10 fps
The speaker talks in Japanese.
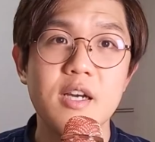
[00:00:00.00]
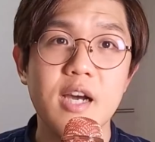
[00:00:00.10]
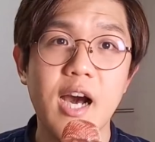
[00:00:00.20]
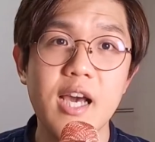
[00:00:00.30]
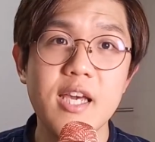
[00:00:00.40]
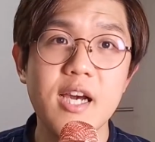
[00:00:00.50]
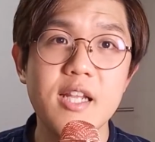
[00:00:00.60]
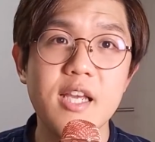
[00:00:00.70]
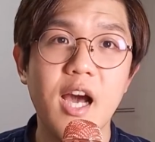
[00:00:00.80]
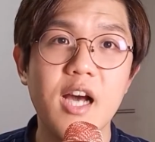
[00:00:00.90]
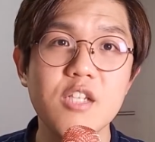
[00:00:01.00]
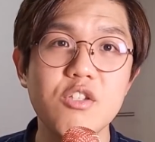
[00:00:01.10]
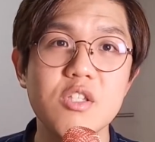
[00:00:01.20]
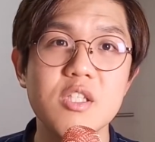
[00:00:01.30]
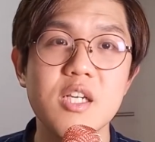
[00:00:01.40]
海外に搬
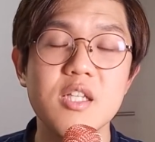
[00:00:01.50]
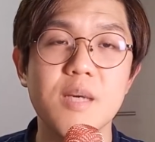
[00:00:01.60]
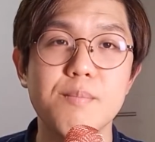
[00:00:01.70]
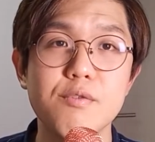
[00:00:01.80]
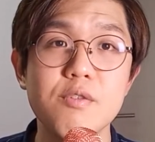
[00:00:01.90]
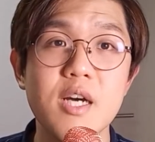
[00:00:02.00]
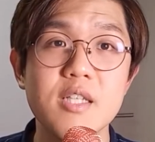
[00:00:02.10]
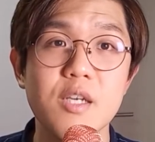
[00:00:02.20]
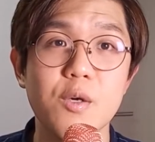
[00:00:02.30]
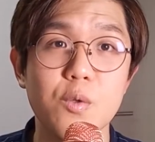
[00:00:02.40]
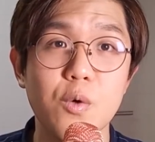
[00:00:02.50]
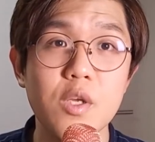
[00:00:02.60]
出された文化財を取